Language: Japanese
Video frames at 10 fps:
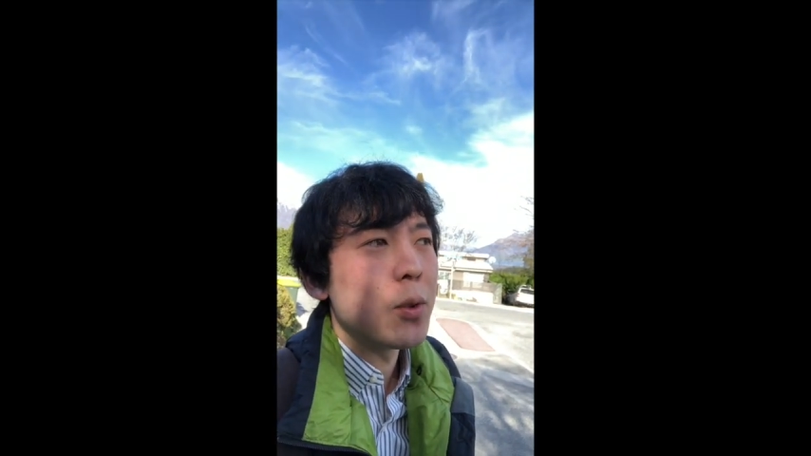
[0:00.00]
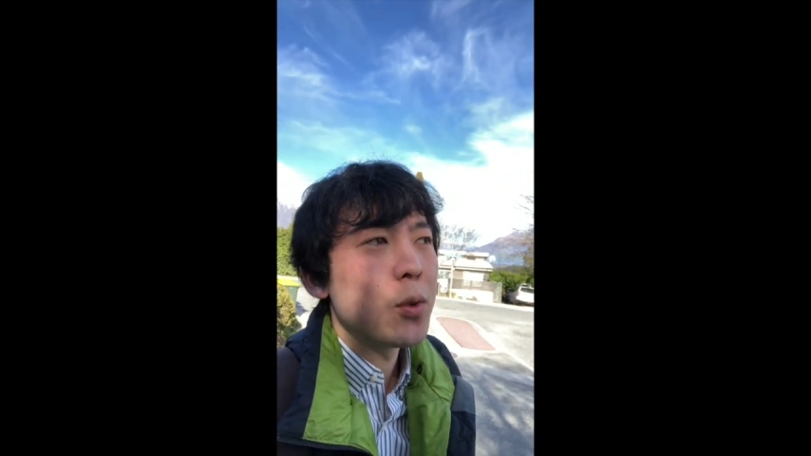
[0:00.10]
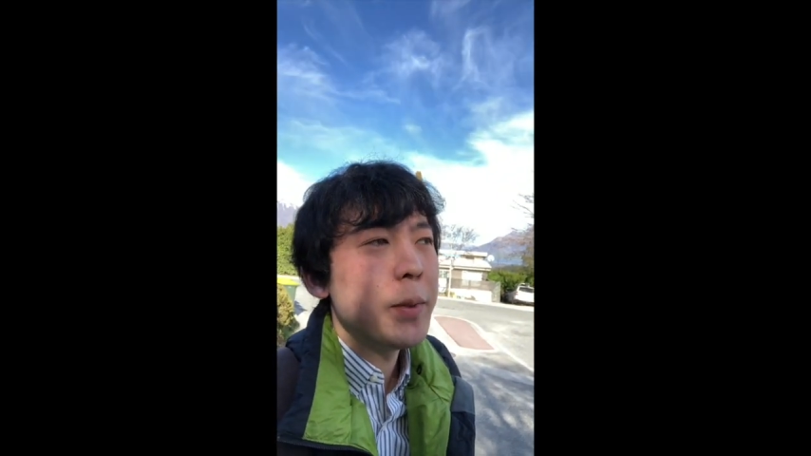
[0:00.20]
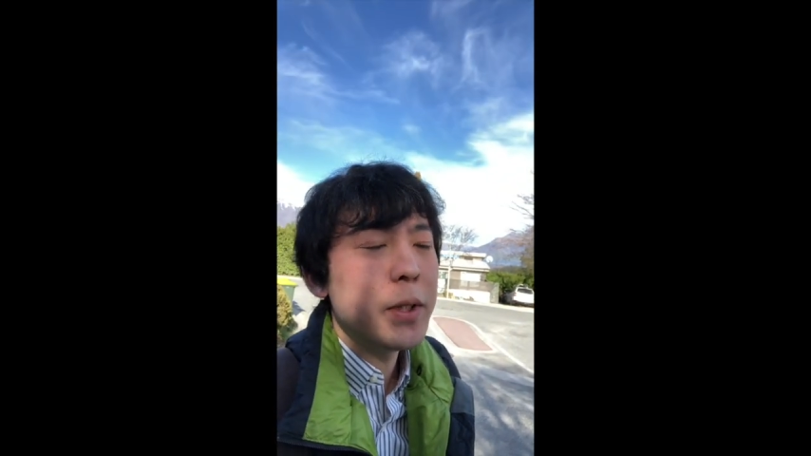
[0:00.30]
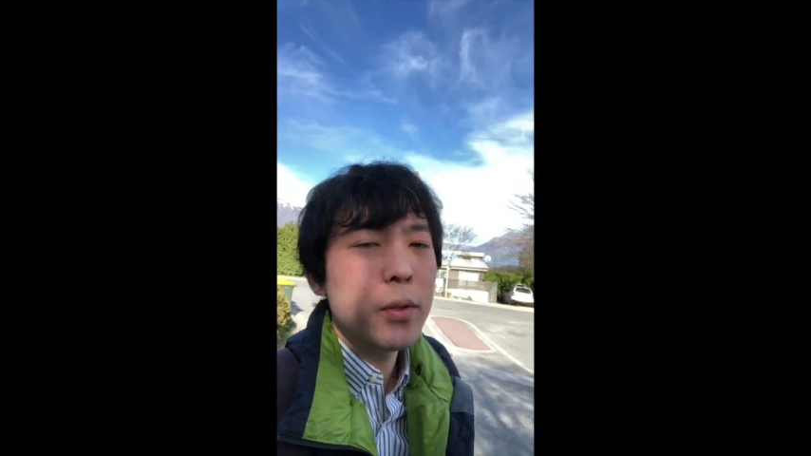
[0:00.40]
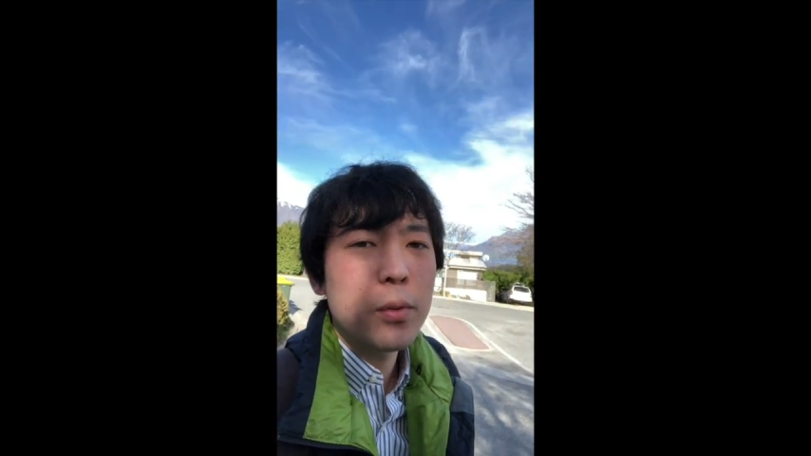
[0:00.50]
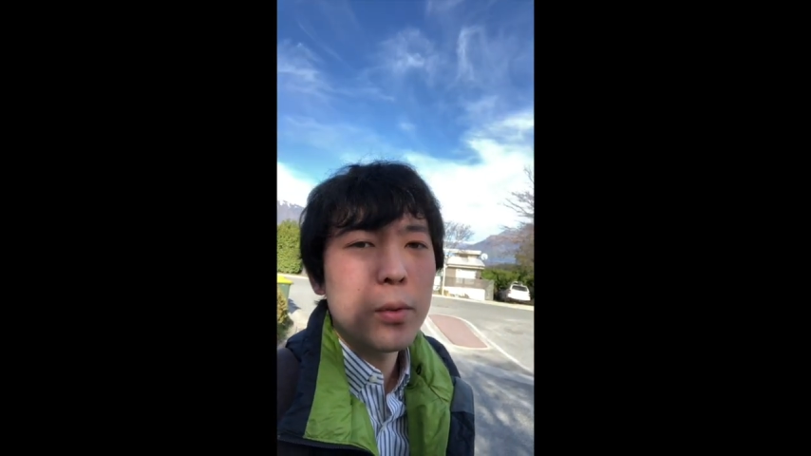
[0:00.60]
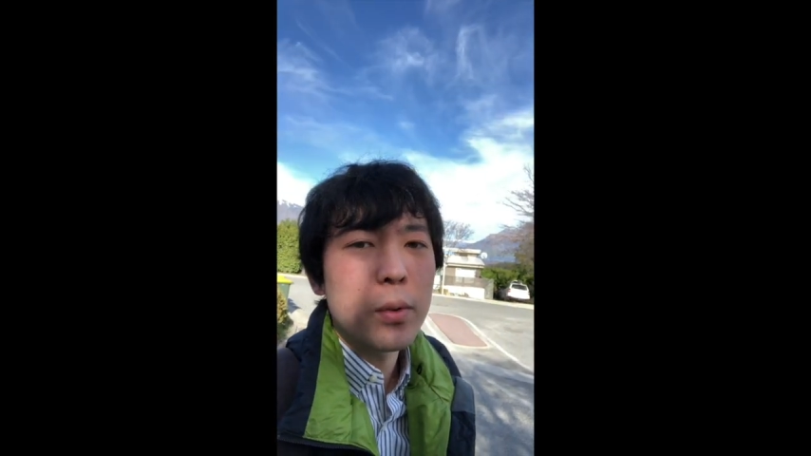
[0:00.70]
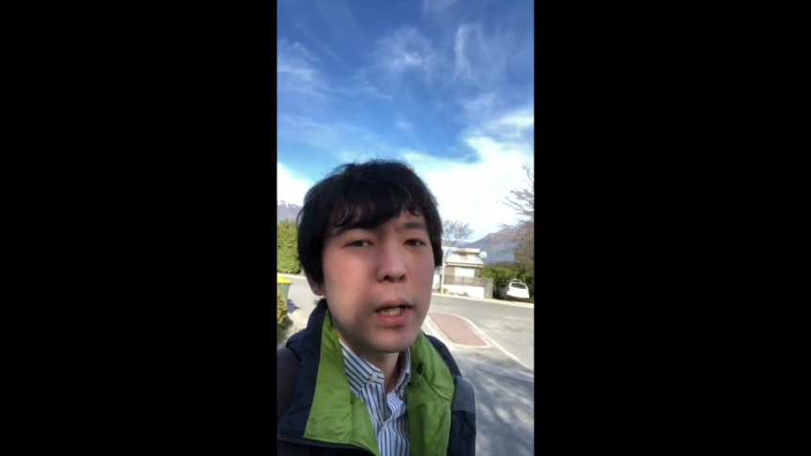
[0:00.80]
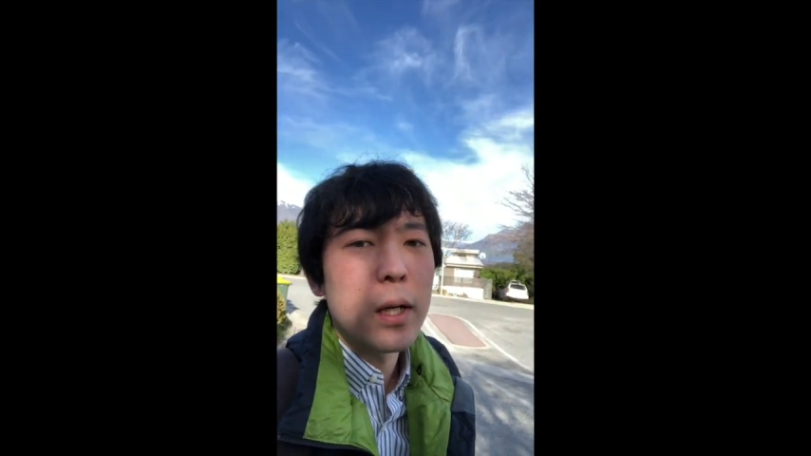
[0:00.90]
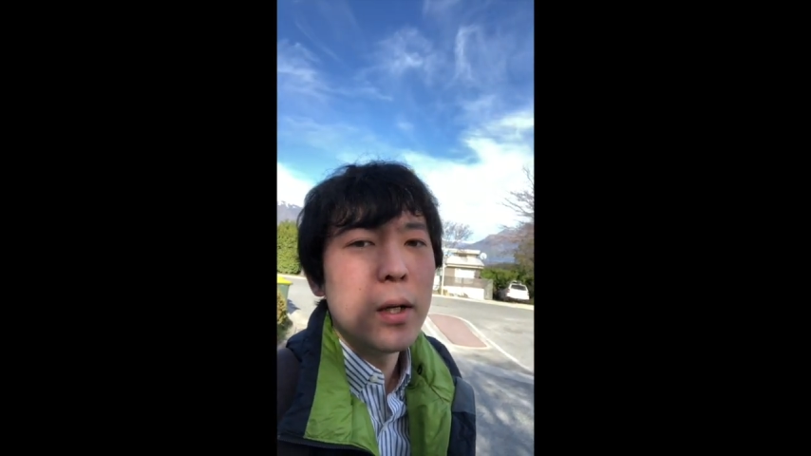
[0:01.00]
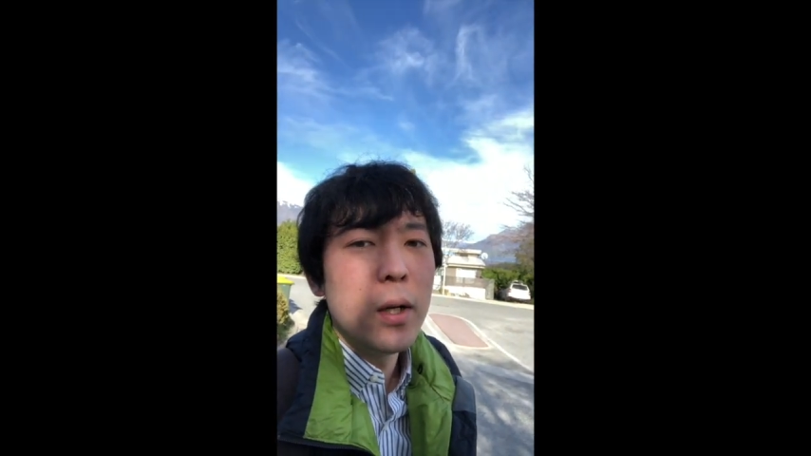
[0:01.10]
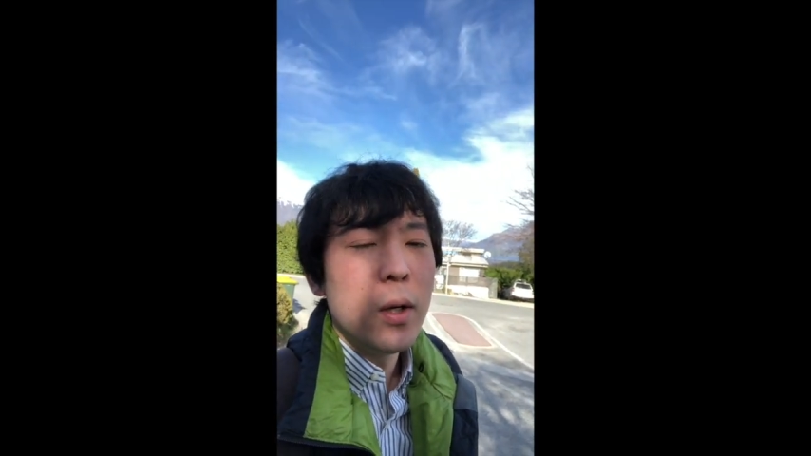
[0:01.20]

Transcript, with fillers: あの止めてることが